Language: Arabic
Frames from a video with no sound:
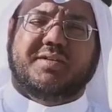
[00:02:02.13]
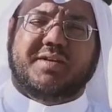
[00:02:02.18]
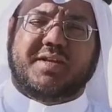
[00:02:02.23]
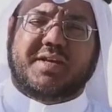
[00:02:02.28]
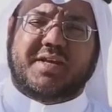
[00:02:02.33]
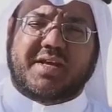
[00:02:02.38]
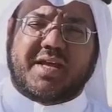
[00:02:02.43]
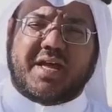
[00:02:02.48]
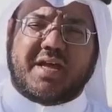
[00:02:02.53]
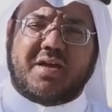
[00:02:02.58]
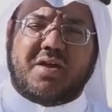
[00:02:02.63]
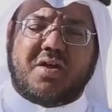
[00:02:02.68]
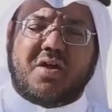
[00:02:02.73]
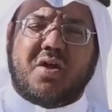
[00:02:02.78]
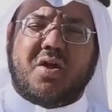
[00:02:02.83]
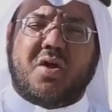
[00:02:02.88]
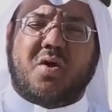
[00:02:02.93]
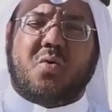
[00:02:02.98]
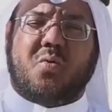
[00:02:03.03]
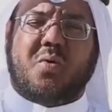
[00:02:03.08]
الدينية
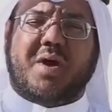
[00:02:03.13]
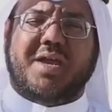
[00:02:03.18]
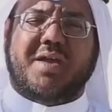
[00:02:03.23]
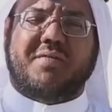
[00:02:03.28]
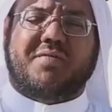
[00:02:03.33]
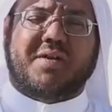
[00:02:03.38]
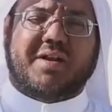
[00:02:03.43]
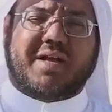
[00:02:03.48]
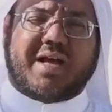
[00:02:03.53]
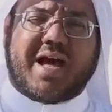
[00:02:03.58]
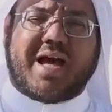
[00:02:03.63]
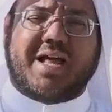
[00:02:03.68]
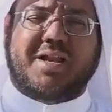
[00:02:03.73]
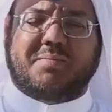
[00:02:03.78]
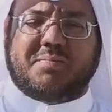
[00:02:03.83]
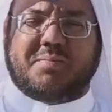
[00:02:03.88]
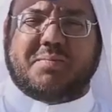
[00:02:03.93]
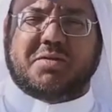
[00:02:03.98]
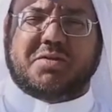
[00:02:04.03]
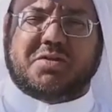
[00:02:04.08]
وهي في الغالب
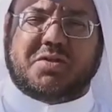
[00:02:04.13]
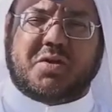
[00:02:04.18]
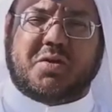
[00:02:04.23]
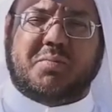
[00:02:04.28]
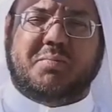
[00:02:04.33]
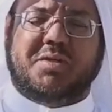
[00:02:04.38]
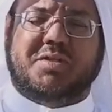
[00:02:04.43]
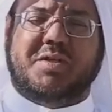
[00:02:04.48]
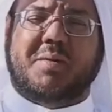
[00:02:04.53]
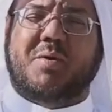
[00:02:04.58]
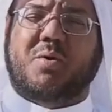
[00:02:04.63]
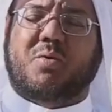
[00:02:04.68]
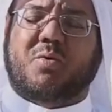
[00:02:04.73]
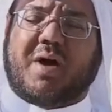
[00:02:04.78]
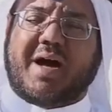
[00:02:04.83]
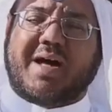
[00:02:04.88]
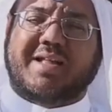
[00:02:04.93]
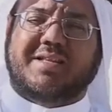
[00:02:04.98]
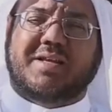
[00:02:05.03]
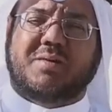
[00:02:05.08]

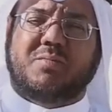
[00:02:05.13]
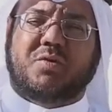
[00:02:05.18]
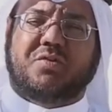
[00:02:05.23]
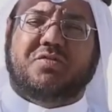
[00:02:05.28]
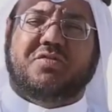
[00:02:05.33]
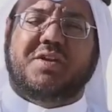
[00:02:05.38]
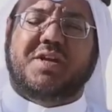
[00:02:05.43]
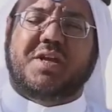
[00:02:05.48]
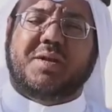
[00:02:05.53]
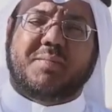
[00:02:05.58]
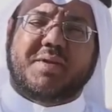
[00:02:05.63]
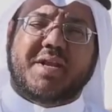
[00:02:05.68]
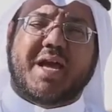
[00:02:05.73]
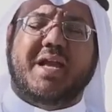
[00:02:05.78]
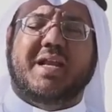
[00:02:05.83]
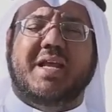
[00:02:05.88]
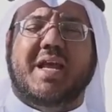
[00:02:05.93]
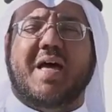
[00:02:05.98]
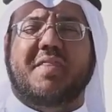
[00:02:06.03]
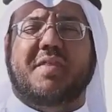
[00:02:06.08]
بتبرعات المحسنين من
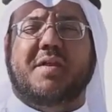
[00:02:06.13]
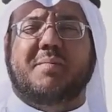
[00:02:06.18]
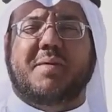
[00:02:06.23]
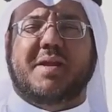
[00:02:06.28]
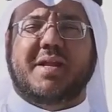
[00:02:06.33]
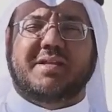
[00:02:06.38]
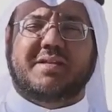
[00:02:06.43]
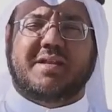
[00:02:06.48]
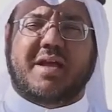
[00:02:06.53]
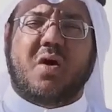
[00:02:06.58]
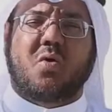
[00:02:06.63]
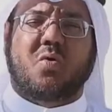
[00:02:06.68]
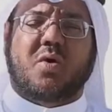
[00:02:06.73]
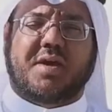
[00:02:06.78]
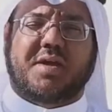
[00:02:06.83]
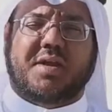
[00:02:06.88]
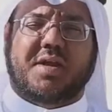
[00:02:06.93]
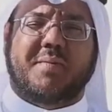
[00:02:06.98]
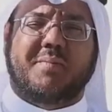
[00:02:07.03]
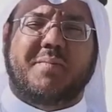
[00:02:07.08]
أهل هذا البلد أو
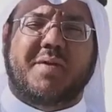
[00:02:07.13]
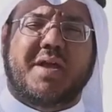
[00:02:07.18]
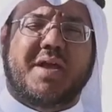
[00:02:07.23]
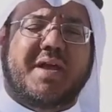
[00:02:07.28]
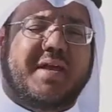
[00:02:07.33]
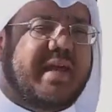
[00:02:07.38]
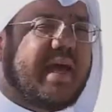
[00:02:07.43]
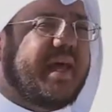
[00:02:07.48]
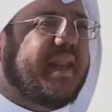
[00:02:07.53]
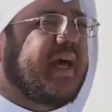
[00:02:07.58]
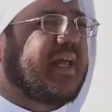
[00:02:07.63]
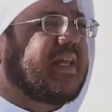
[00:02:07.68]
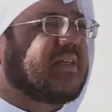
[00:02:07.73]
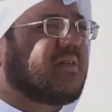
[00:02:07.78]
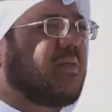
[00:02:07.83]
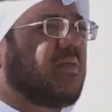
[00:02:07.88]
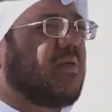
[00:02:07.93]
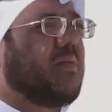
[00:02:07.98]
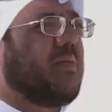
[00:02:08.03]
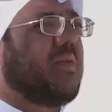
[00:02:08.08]
غيرهم يعني على
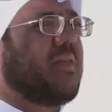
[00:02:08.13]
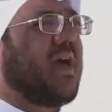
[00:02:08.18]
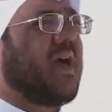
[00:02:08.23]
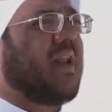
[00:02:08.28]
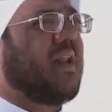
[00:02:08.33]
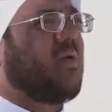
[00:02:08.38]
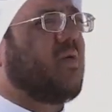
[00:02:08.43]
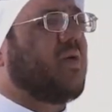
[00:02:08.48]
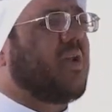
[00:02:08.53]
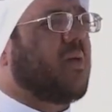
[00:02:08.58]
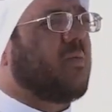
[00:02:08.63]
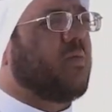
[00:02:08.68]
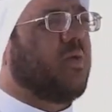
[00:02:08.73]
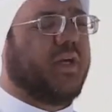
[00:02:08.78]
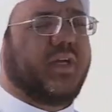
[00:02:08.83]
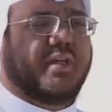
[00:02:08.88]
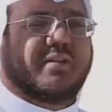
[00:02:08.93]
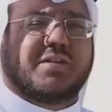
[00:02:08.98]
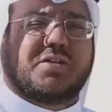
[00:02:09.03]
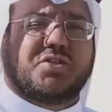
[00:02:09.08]
سبيل المثال هنا
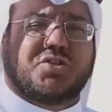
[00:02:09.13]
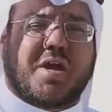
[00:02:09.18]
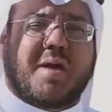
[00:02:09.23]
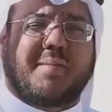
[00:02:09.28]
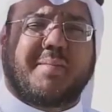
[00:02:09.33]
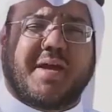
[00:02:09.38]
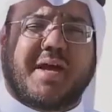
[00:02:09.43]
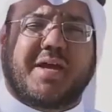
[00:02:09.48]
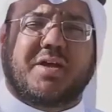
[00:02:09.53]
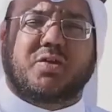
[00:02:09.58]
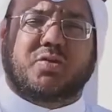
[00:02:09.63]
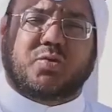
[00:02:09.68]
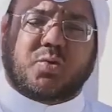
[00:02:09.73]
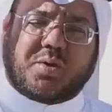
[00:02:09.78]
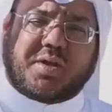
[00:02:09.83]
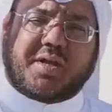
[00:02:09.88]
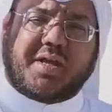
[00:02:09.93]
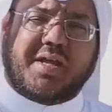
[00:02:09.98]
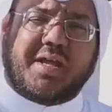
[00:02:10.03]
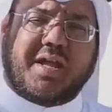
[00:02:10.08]
محيط الجامعة
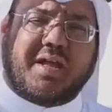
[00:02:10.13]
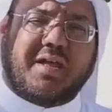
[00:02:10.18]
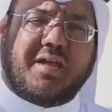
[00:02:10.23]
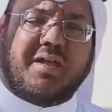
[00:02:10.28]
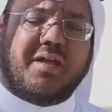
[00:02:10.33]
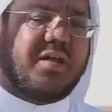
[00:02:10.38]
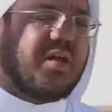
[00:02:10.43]
التركية